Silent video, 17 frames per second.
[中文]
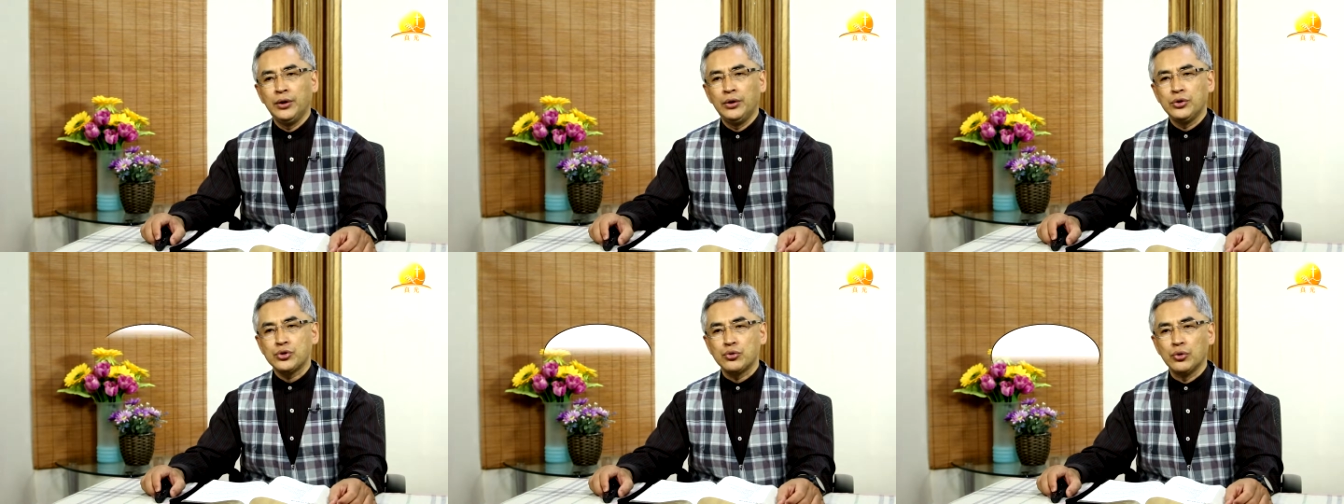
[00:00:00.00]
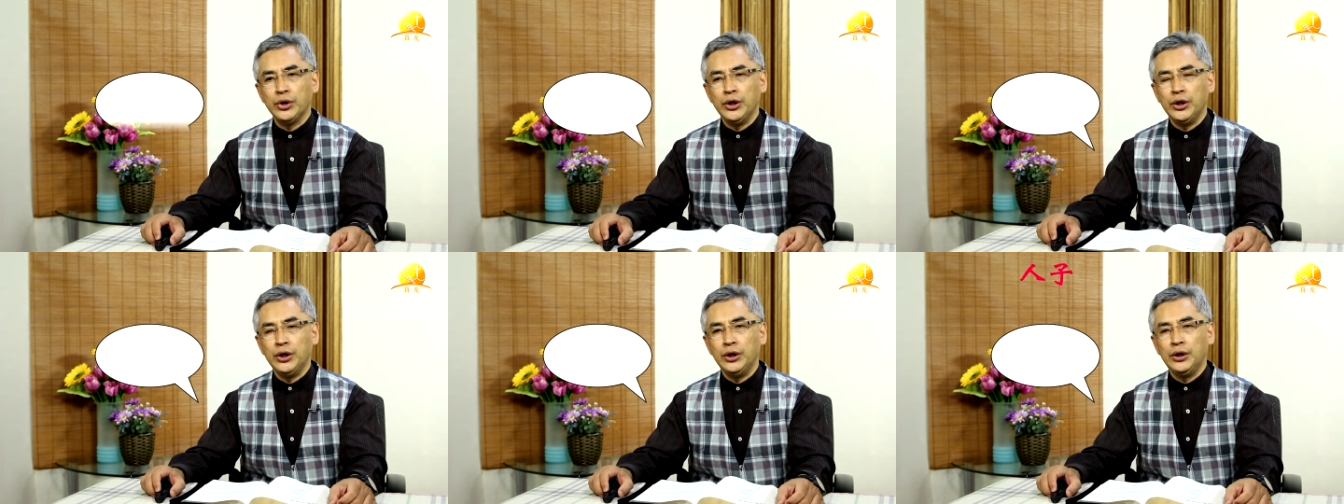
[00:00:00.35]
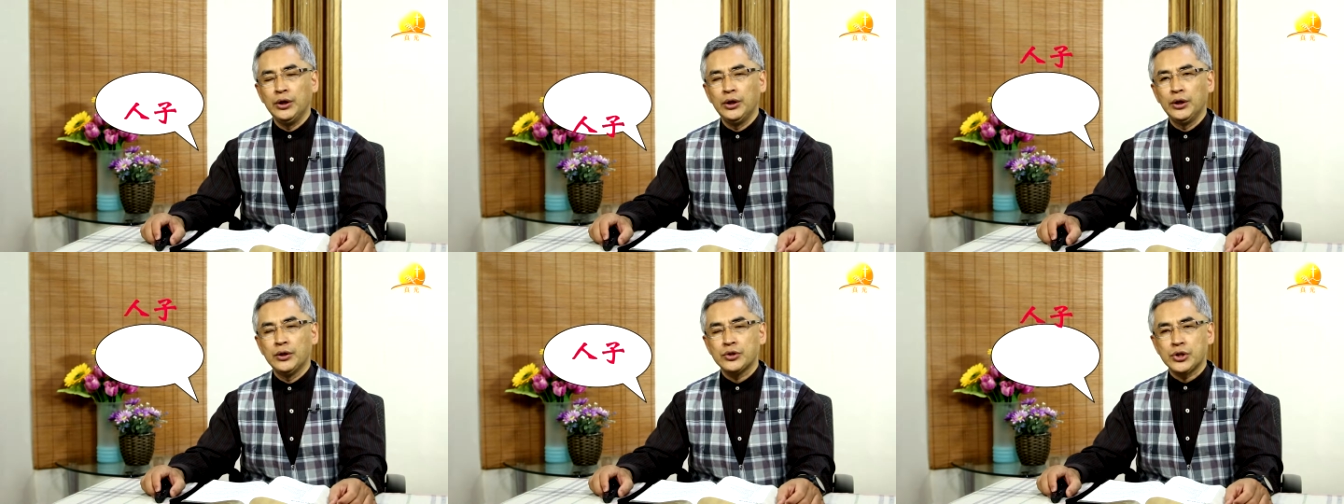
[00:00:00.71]
所以
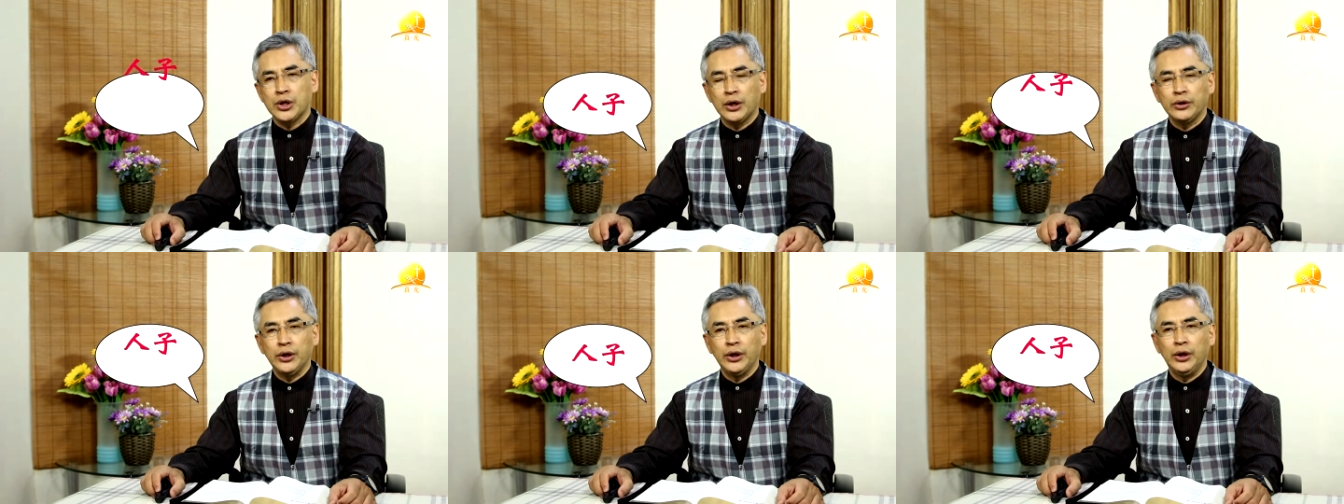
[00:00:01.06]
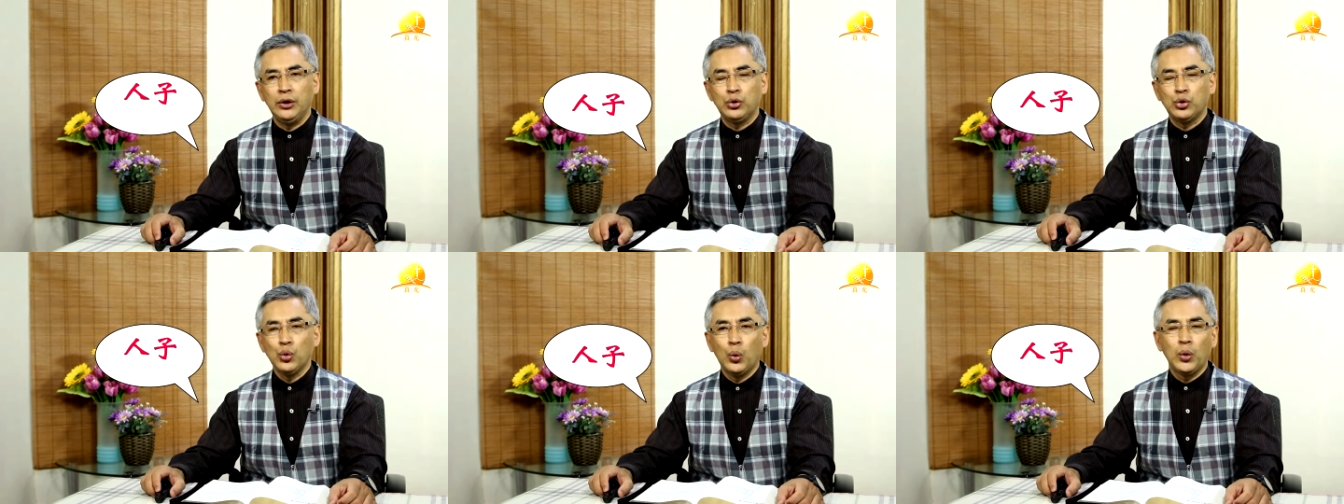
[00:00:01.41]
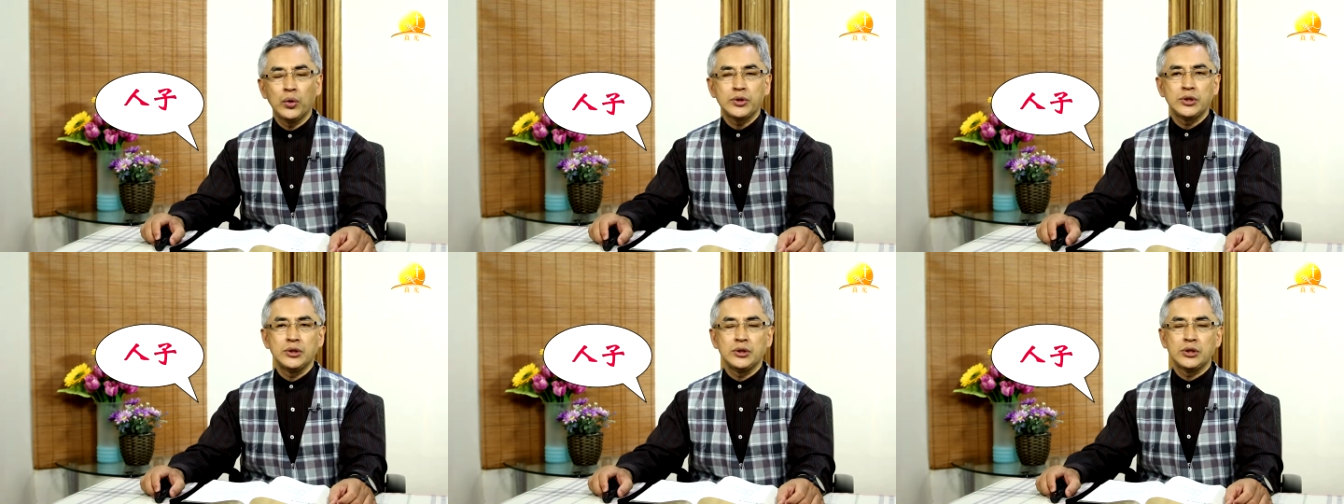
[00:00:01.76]
上帝多
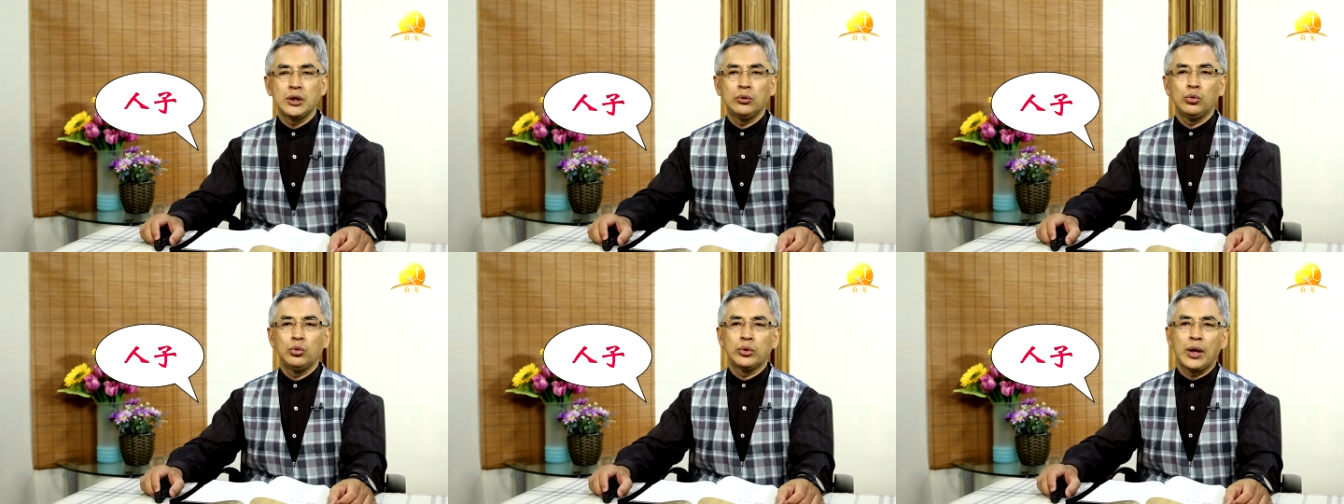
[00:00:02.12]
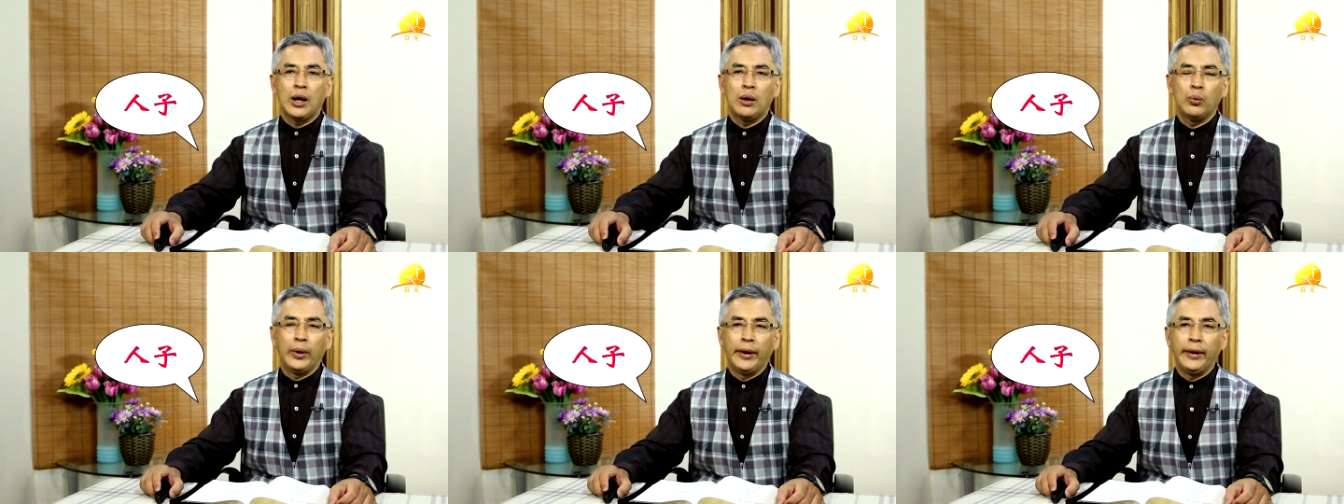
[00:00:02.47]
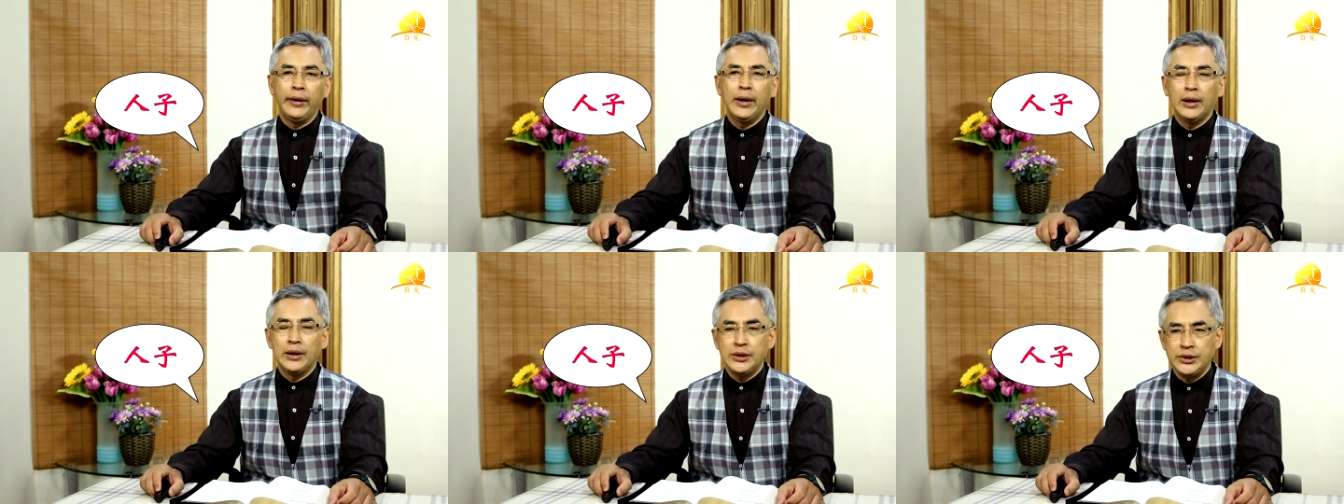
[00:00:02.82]
次称呼他为
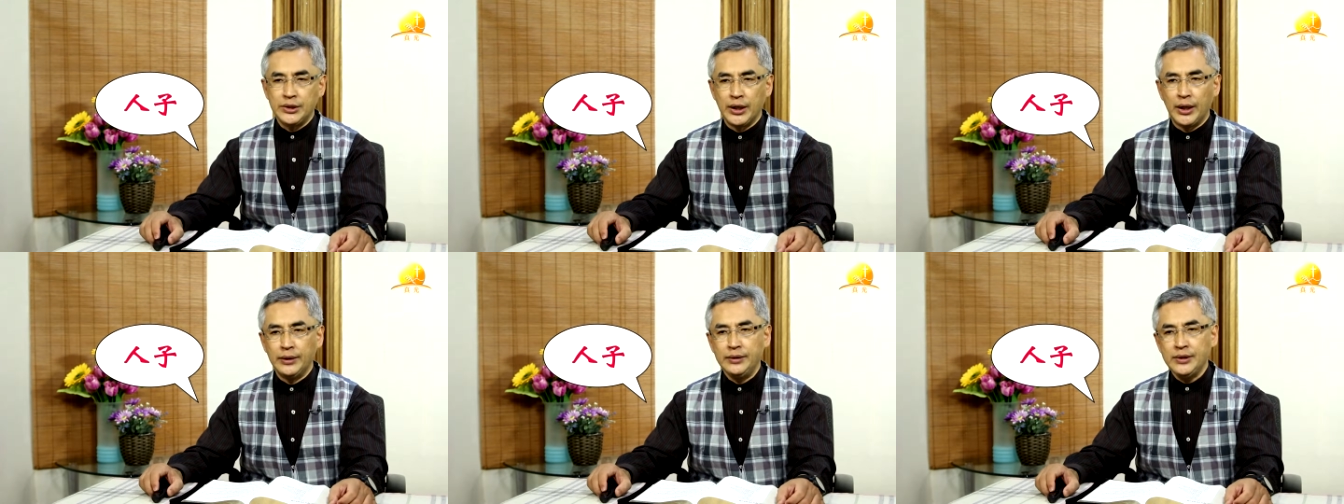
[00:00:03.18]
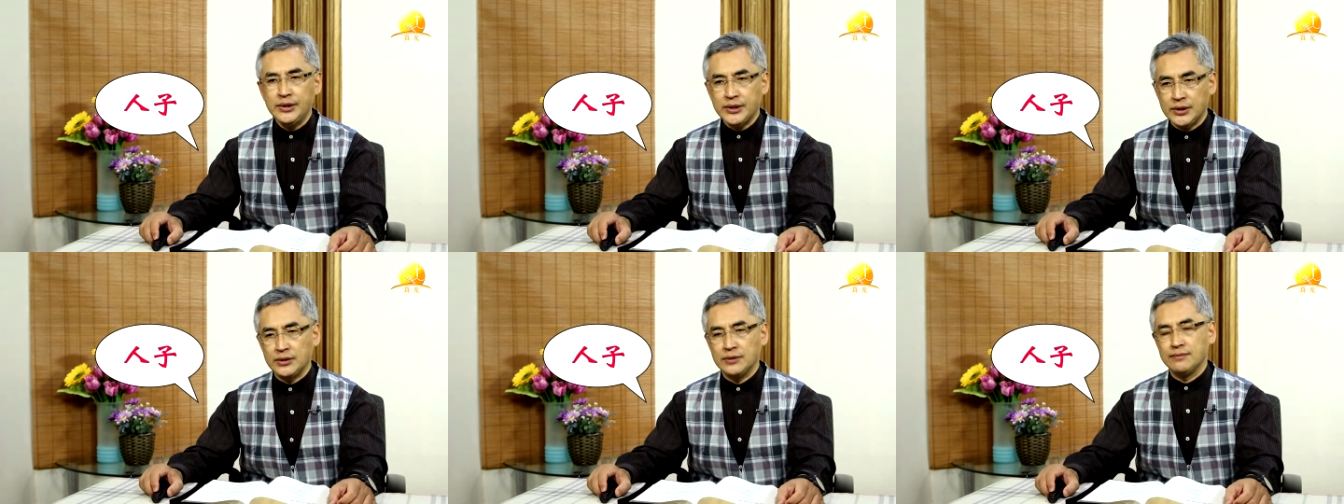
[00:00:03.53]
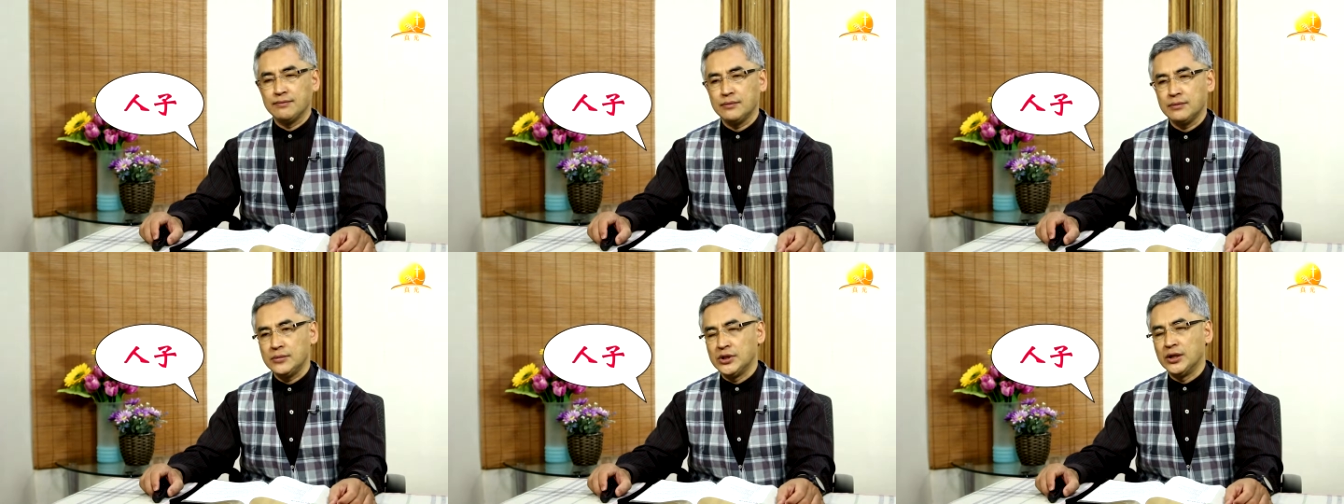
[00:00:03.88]
人子，
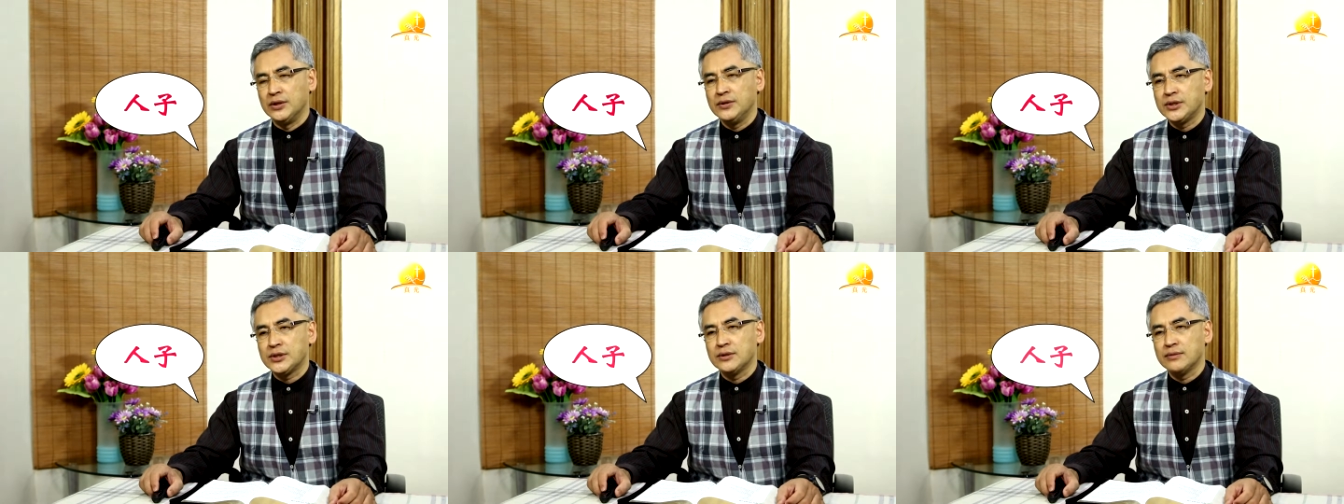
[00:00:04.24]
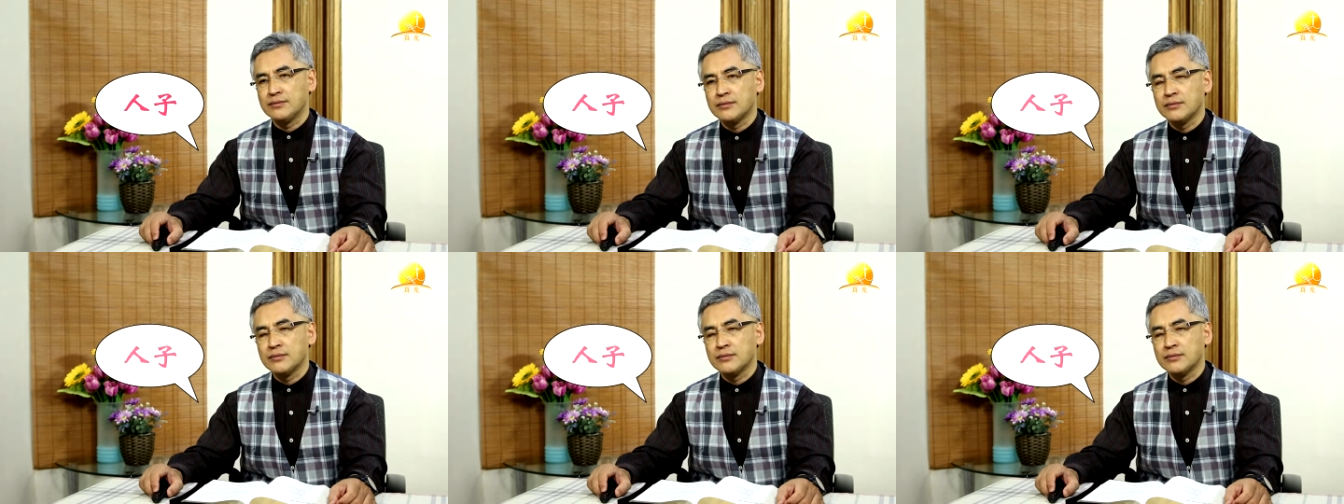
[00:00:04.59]
人子。